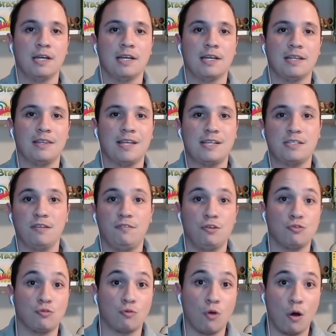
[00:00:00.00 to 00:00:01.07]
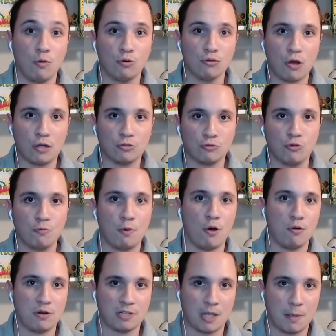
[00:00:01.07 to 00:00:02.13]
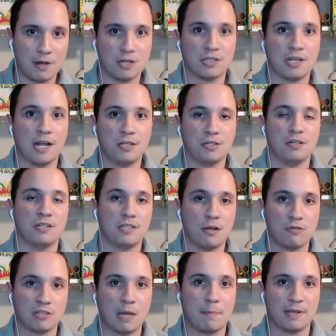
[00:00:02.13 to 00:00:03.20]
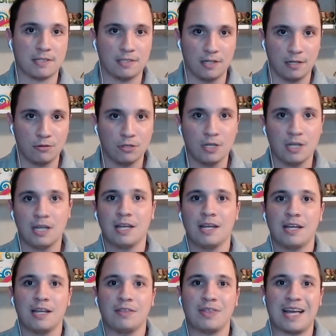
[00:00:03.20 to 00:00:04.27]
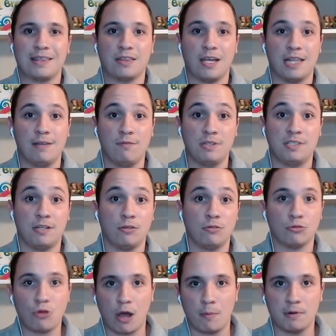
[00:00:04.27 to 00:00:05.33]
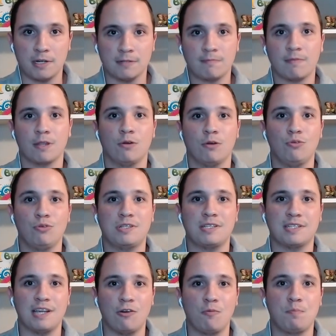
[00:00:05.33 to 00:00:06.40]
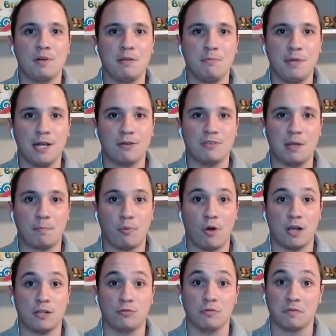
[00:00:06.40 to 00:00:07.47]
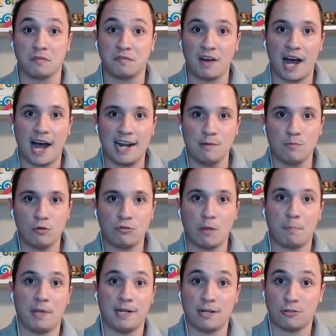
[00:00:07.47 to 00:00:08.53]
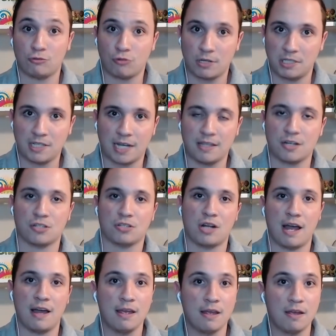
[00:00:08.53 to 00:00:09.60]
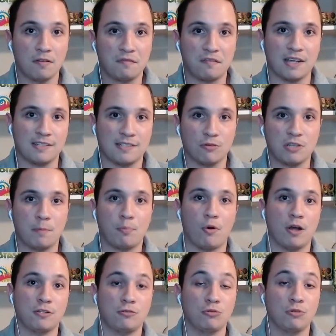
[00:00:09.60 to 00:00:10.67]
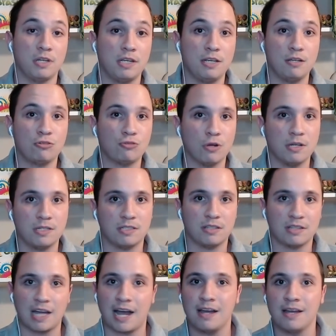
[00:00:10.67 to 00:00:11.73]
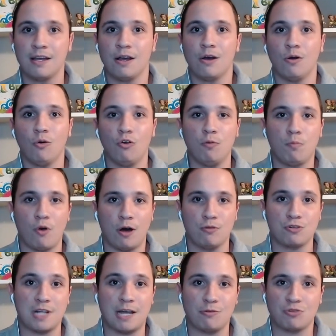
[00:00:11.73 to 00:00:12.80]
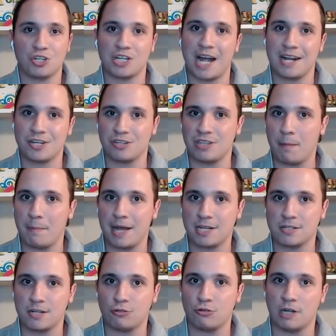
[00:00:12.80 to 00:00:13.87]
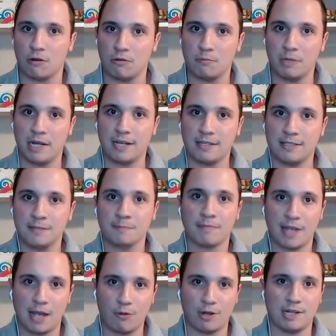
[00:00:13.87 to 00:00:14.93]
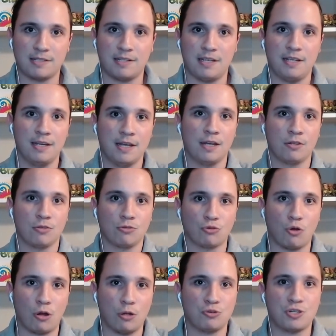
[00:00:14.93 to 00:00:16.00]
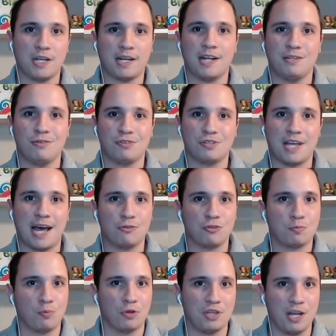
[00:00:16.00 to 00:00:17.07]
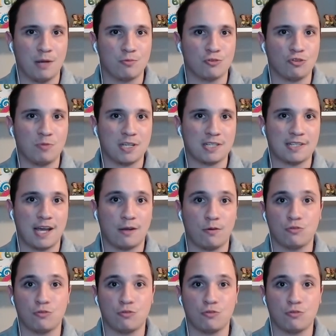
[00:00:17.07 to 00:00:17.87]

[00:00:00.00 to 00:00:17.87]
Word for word: desse vídeo com o nosso cupom, que também está na descrição, está passando na tela, você dobra o seu primeiro depósito. Vale muito a pena, é só se cadastrar, fazer o depósito e solicitar o bônus lá no chat da Bet Nacional. Beleza? Agora sim, todos os recadinhos dados, podemos começar com os